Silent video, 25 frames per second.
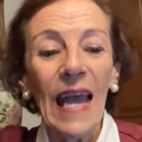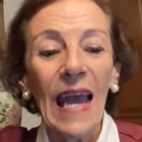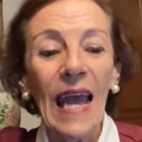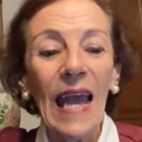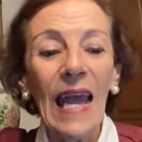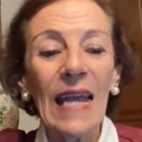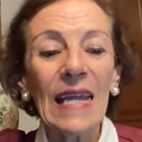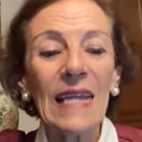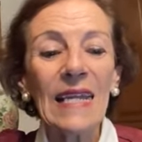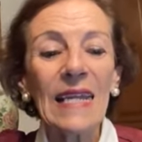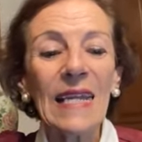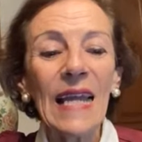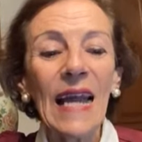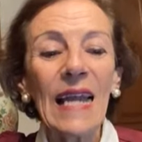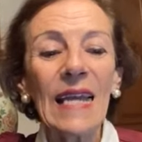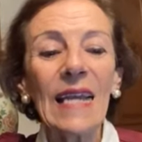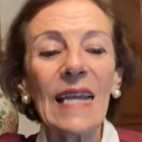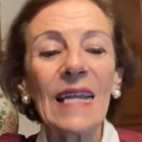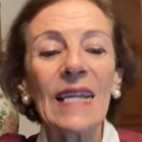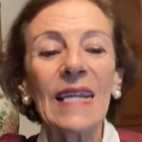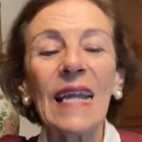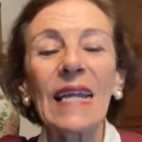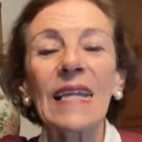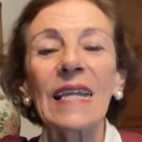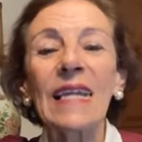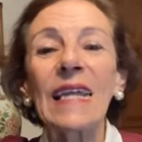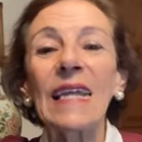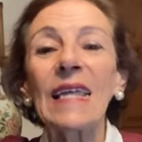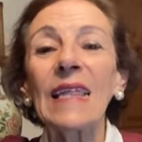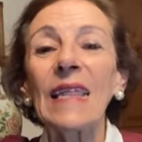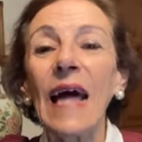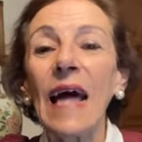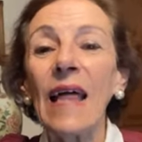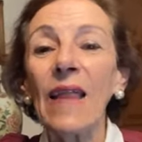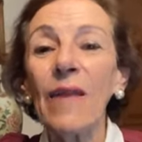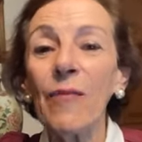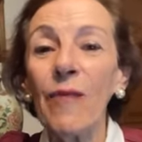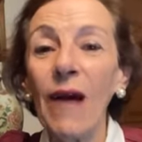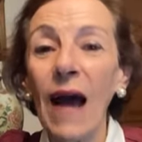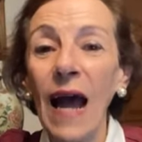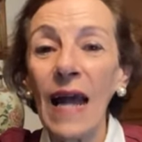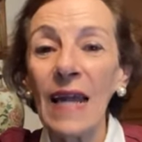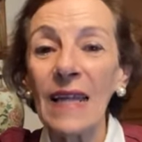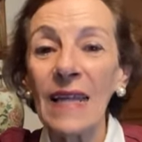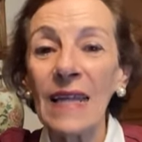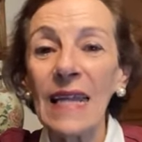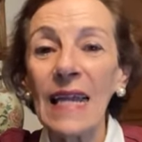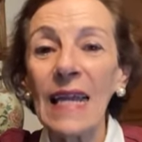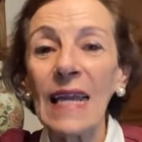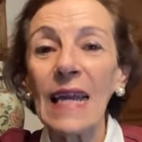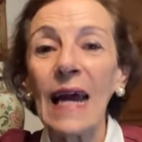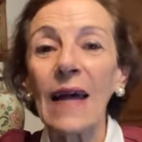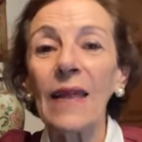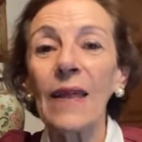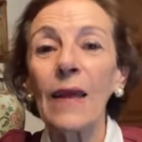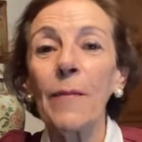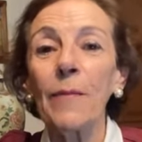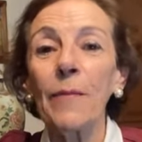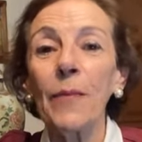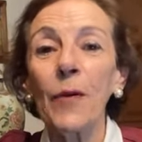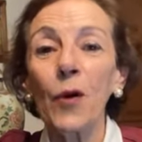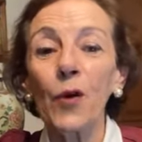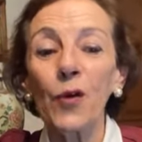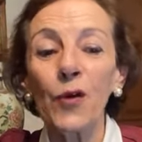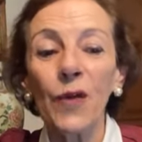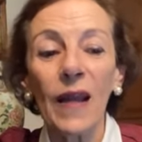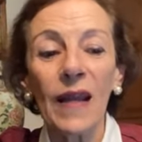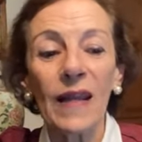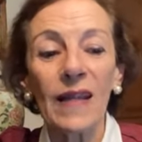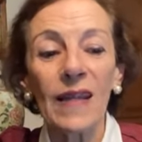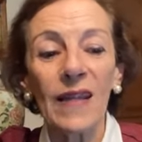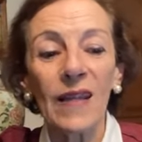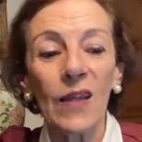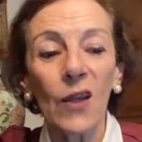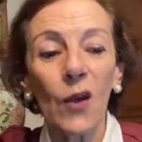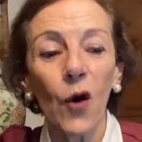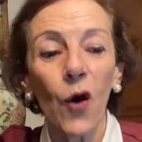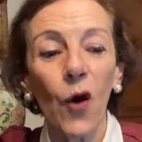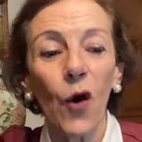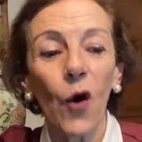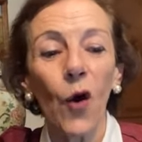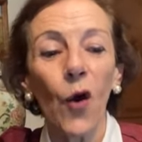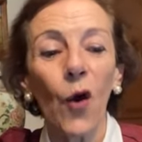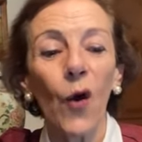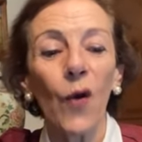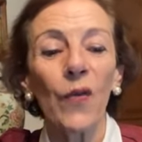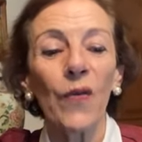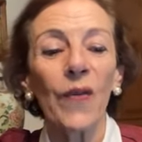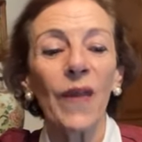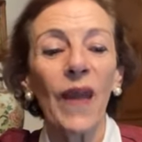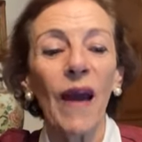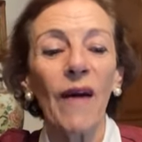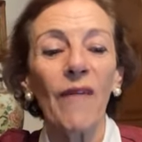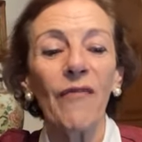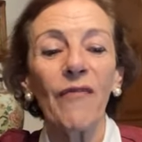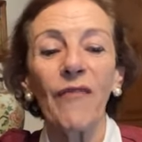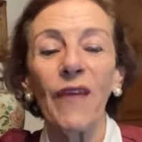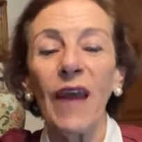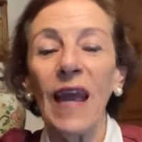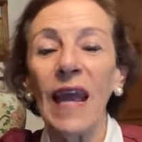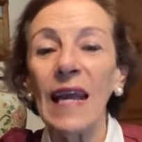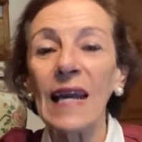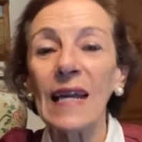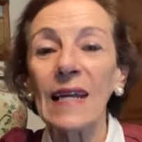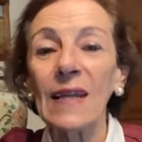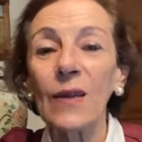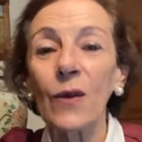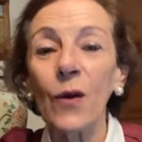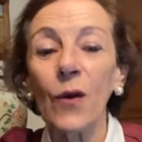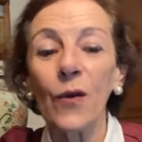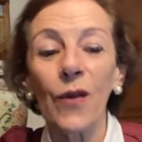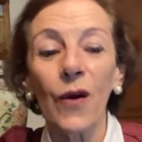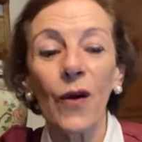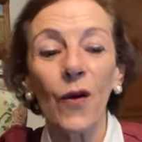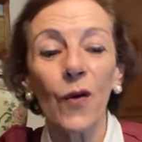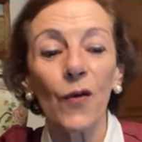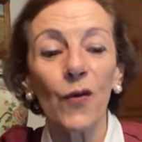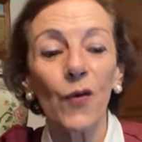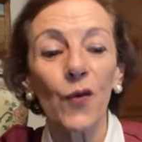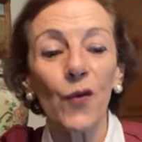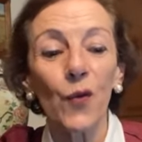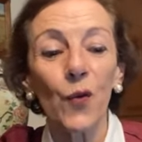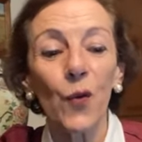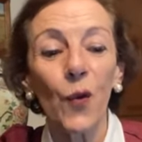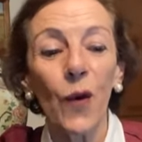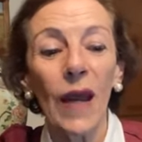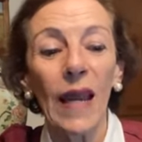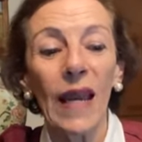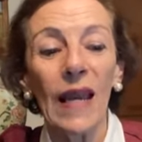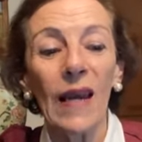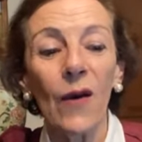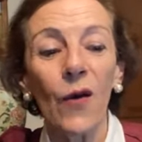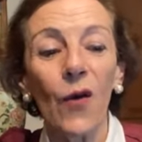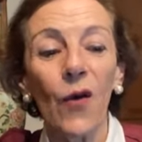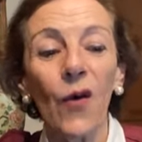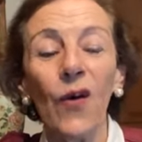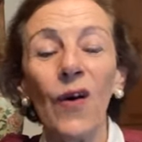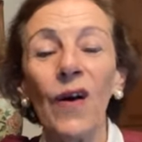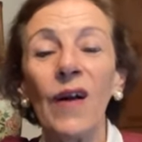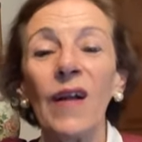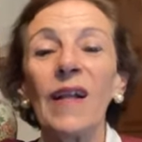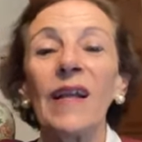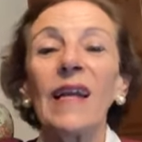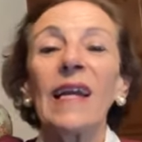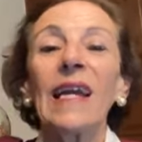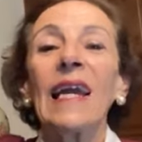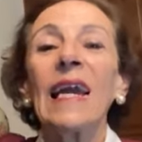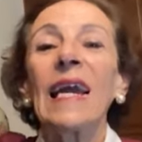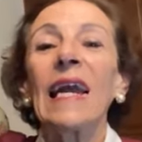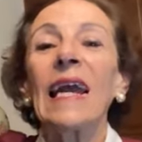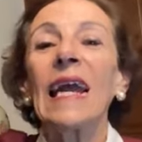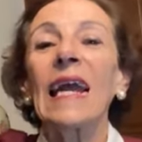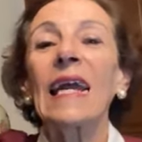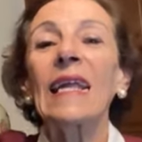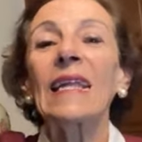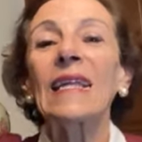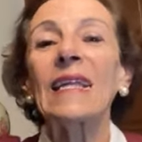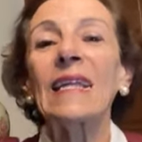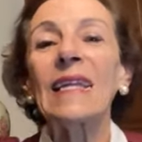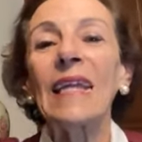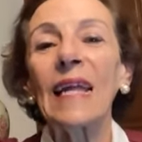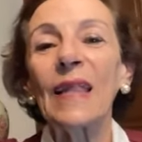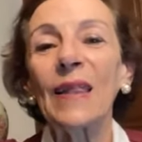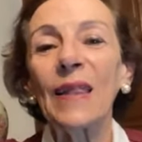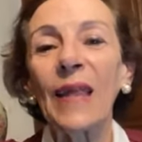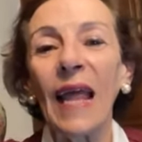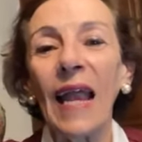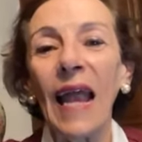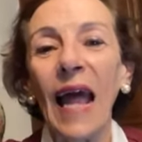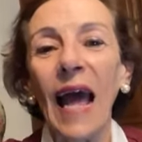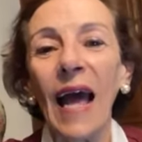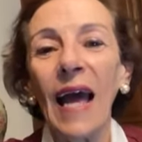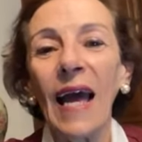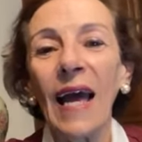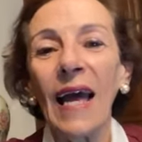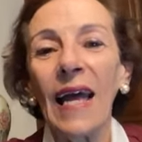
esta necesidad básica de protección, de afecto, de consuelo, etcétera